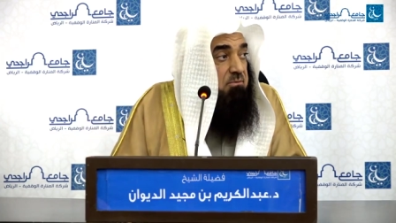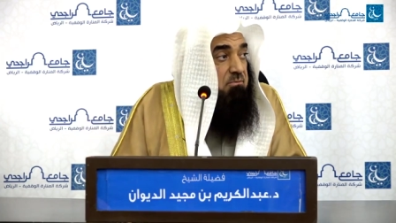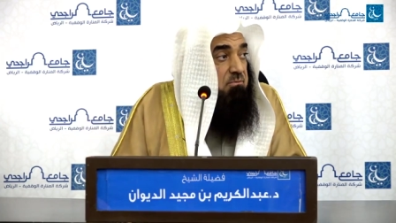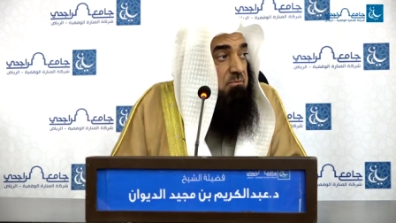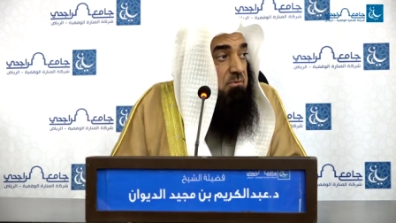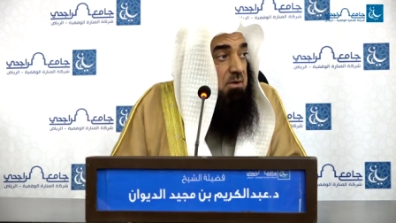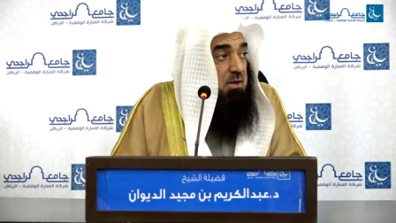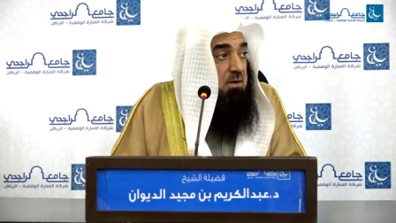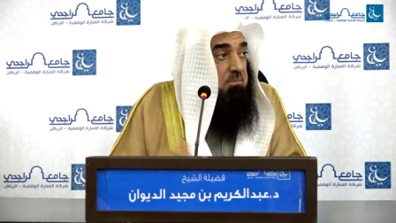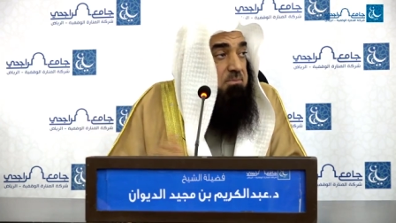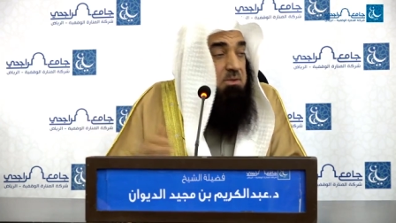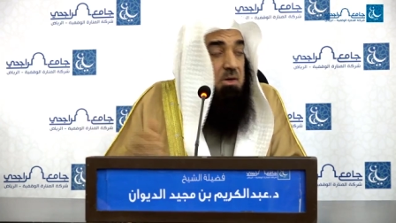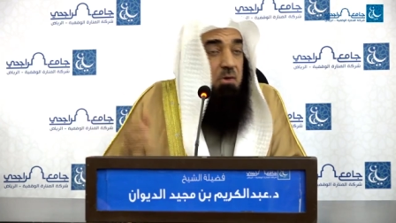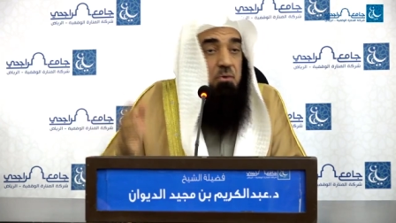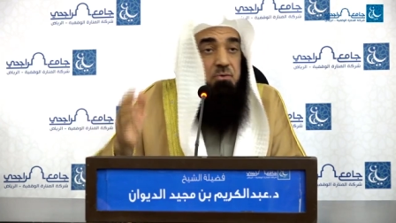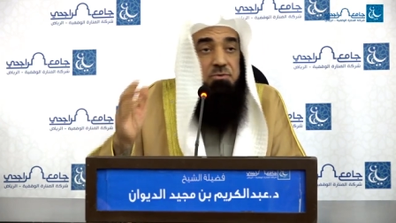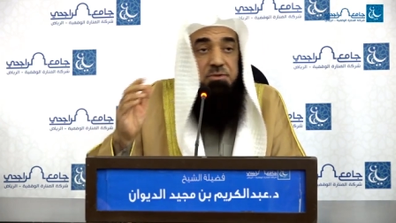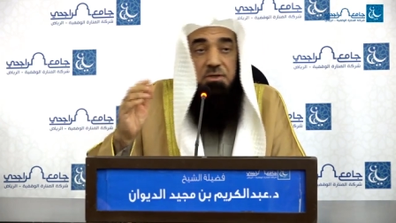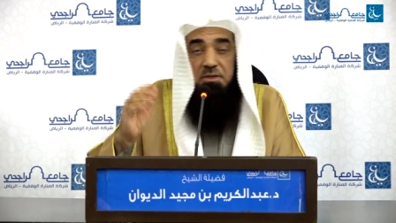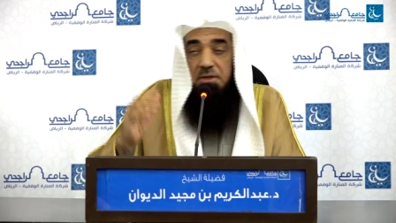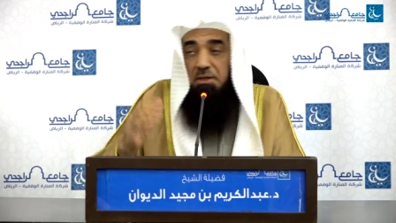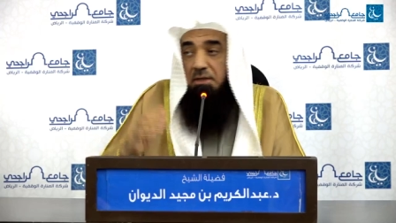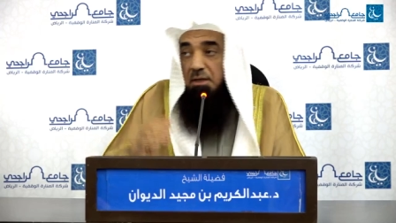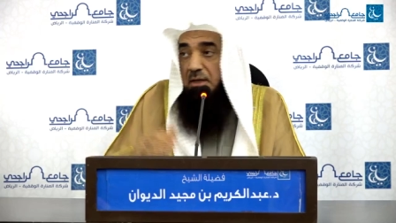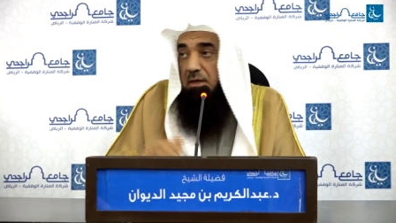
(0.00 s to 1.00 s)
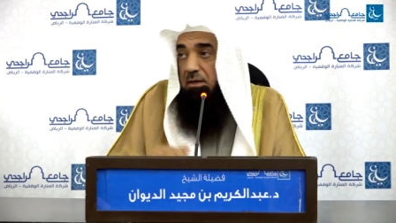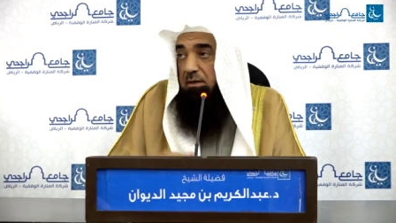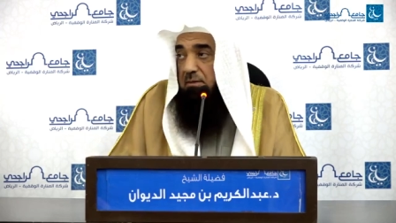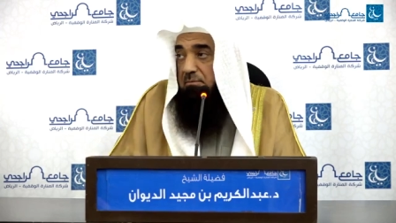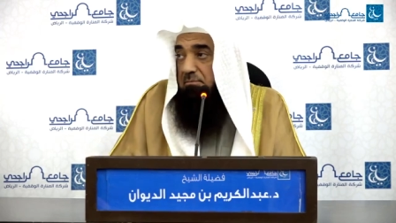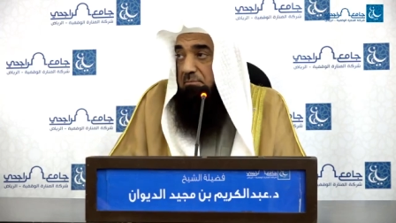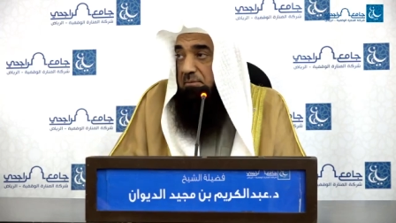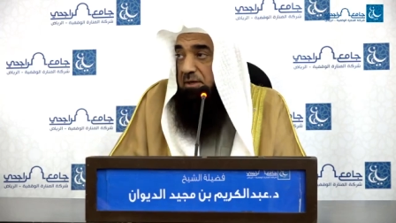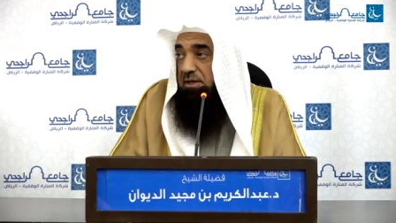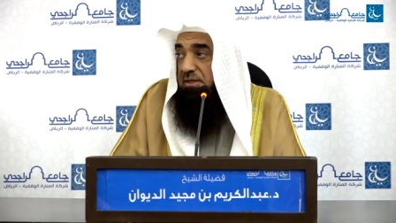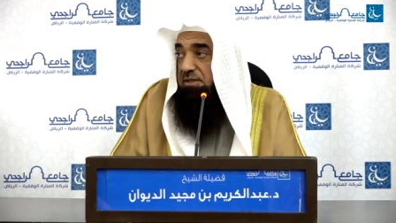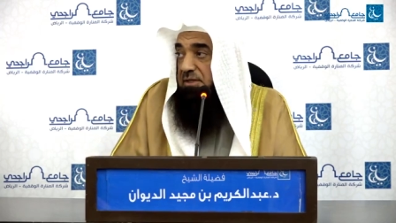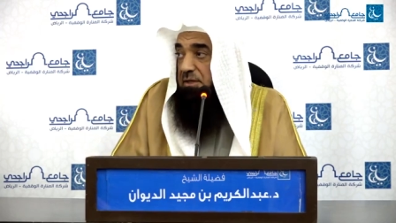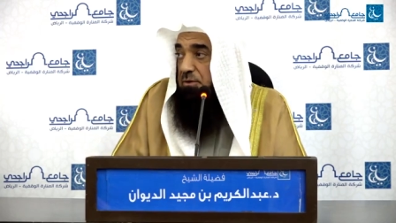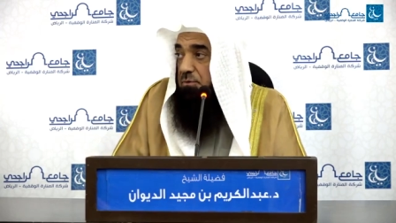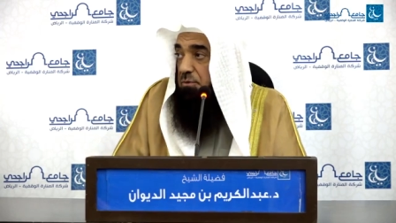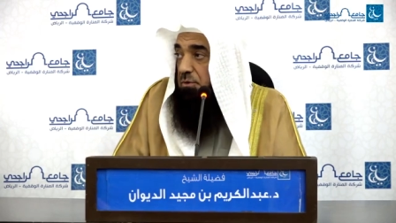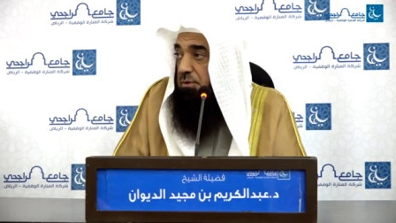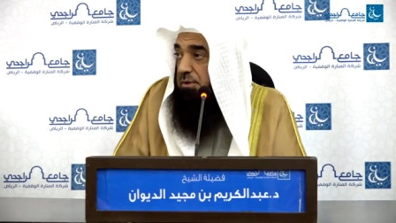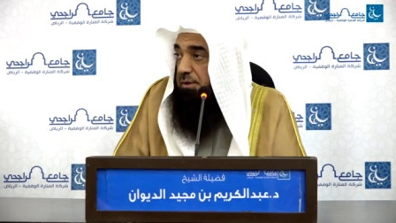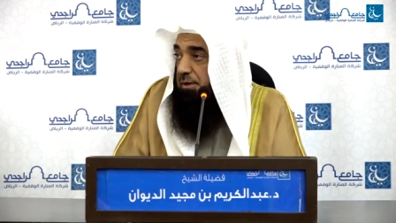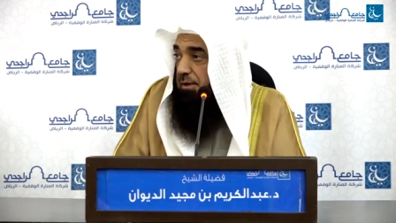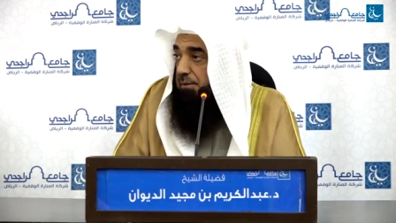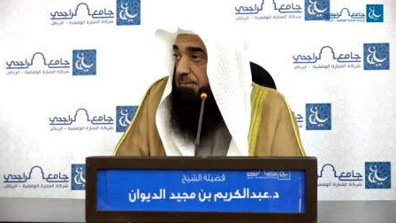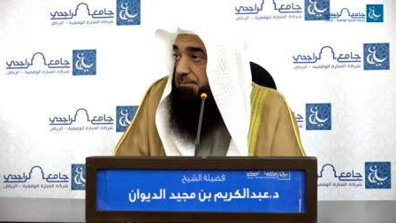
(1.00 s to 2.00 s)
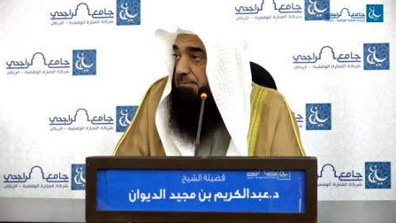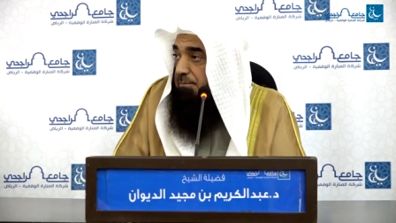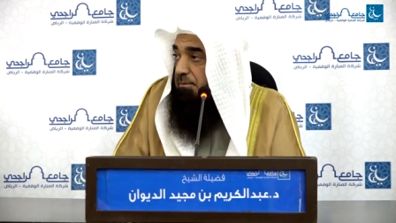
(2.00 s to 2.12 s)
ولم يعد إليها مرة أخرى